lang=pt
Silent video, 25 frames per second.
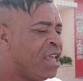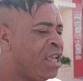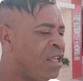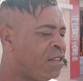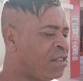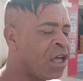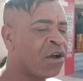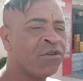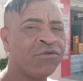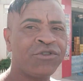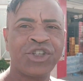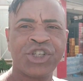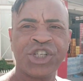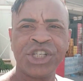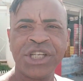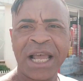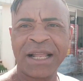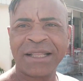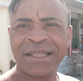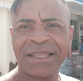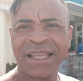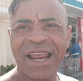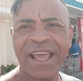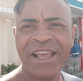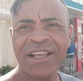Então
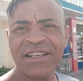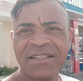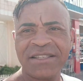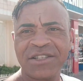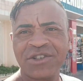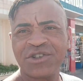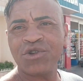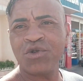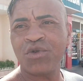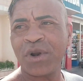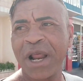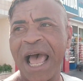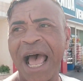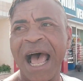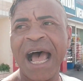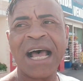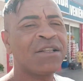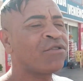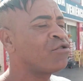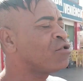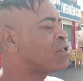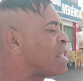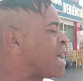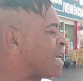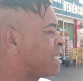tinha três
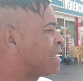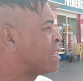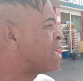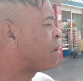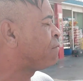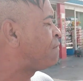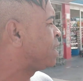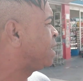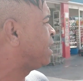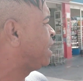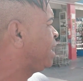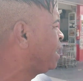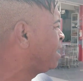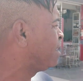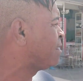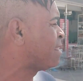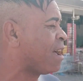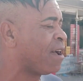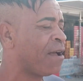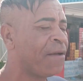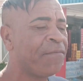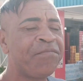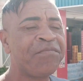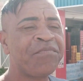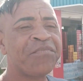jurados aqui na
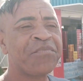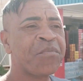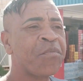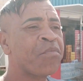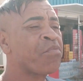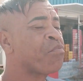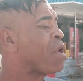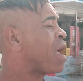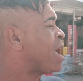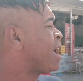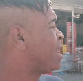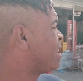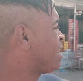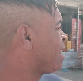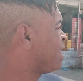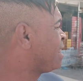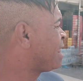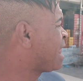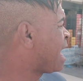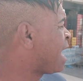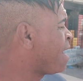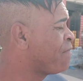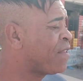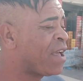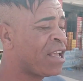avenida,
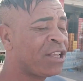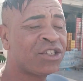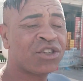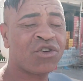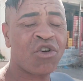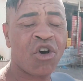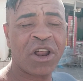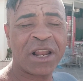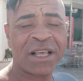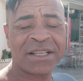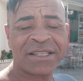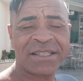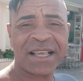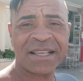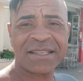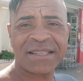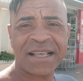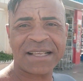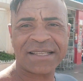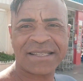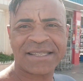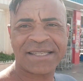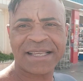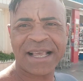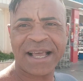lá na escola
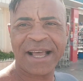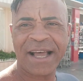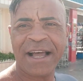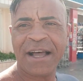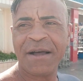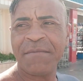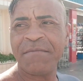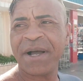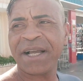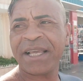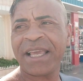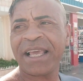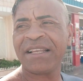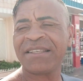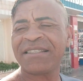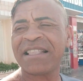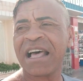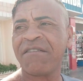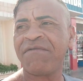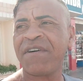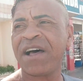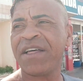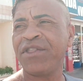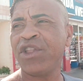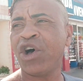César Sama, que eles
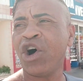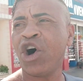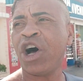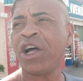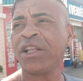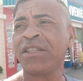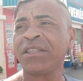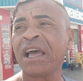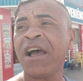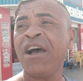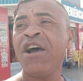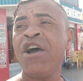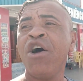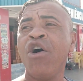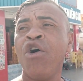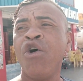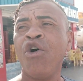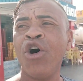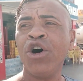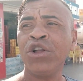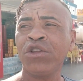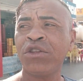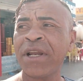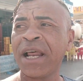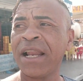davam nota,
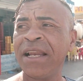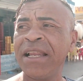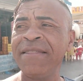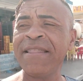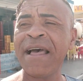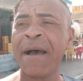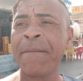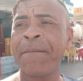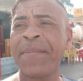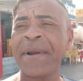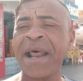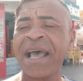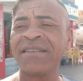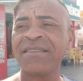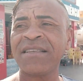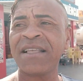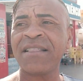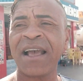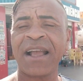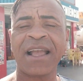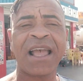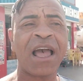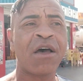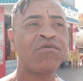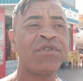outra ali na Praça
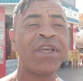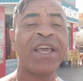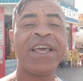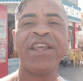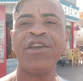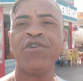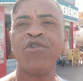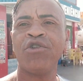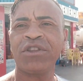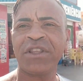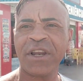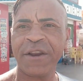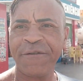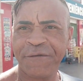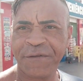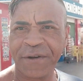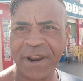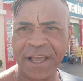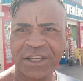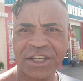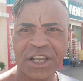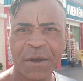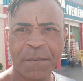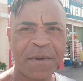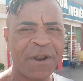da Caldeira e outra em
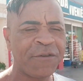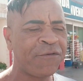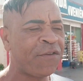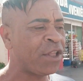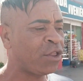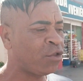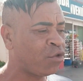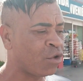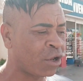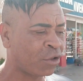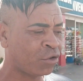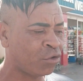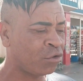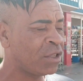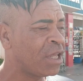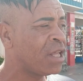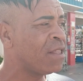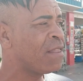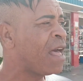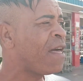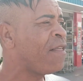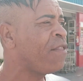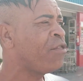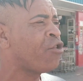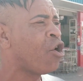frente à prefeitura, tudo
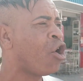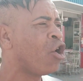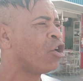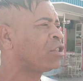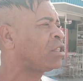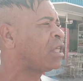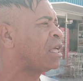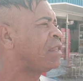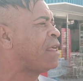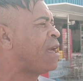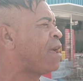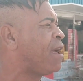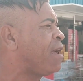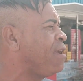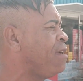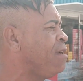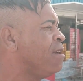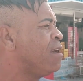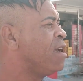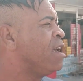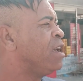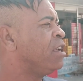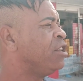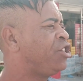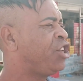dando a nota, né?
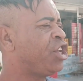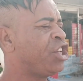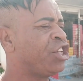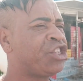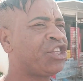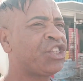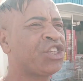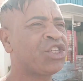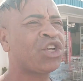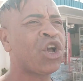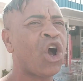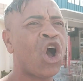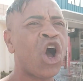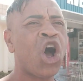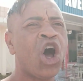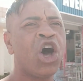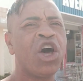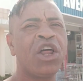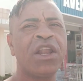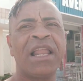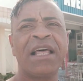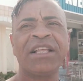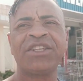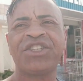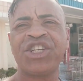de
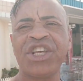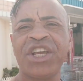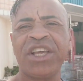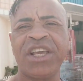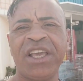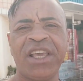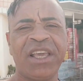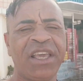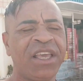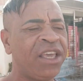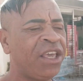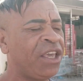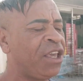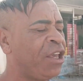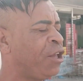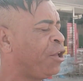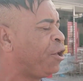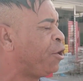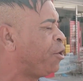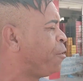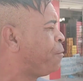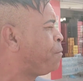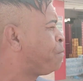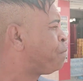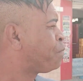escola,
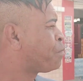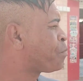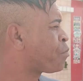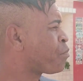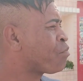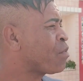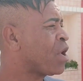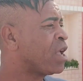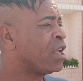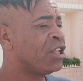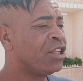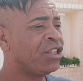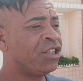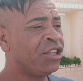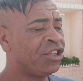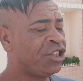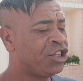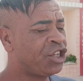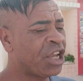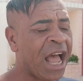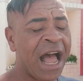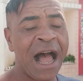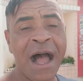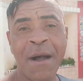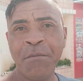de,
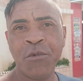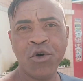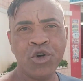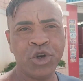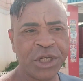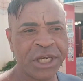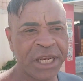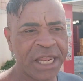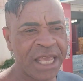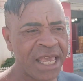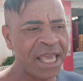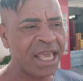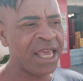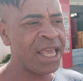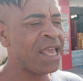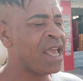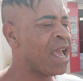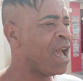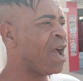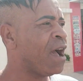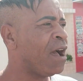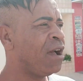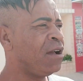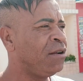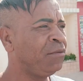de
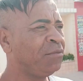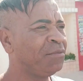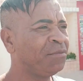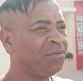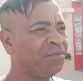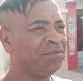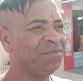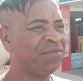harmonia.